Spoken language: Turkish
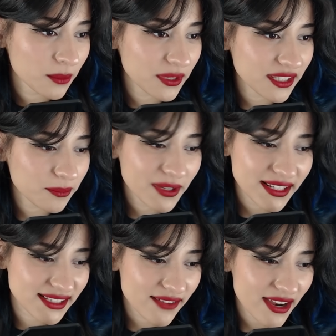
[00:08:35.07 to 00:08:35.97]
Peki
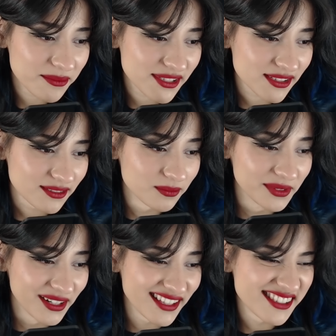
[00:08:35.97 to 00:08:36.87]
bale sever misin?
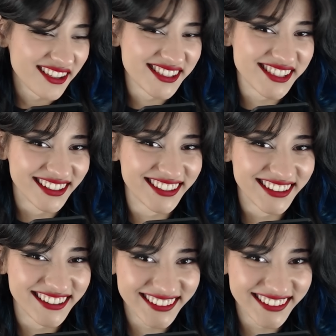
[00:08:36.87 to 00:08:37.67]
Biraz dans et.